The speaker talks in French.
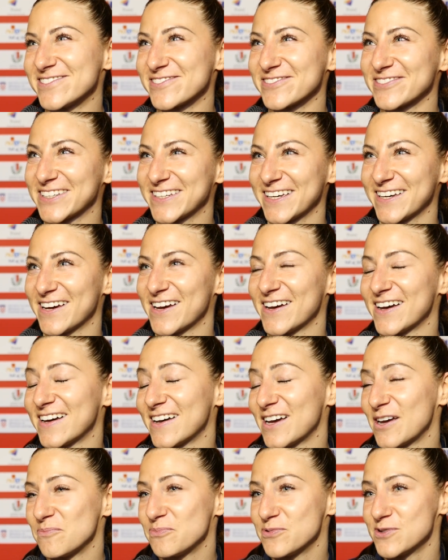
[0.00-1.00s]
Donc,
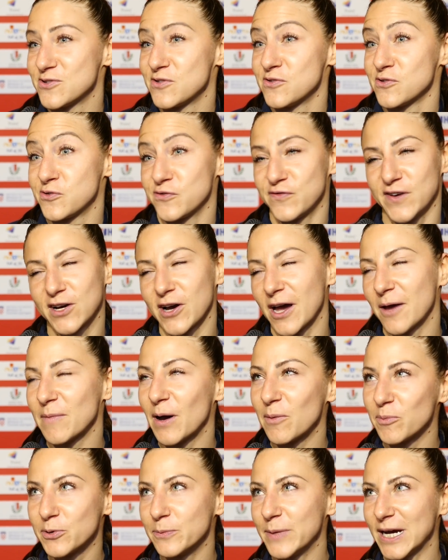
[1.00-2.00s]
et puis je, fais quand même
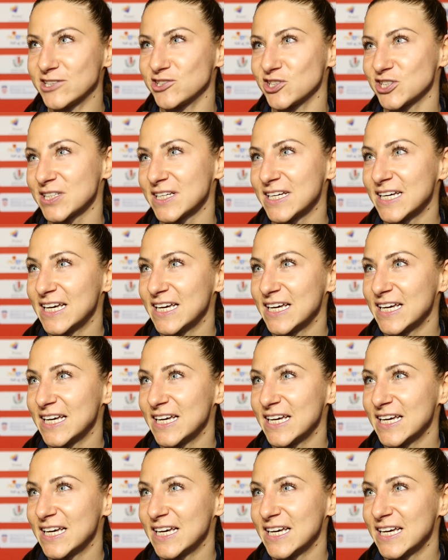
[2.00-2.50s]
un beau match.